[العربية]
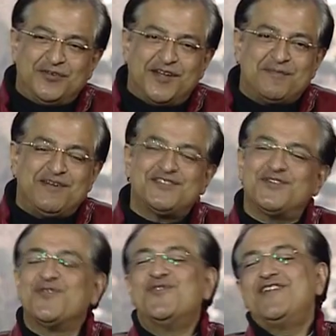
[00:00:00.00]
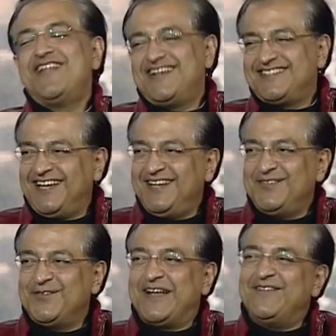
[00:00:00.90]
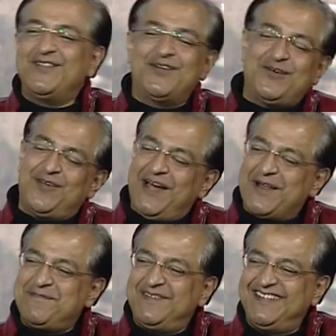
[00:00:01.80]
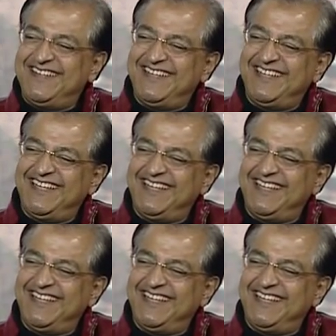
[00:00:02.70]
ونهار مصر كلها سعيد وكمان الاخوه العرب يا رب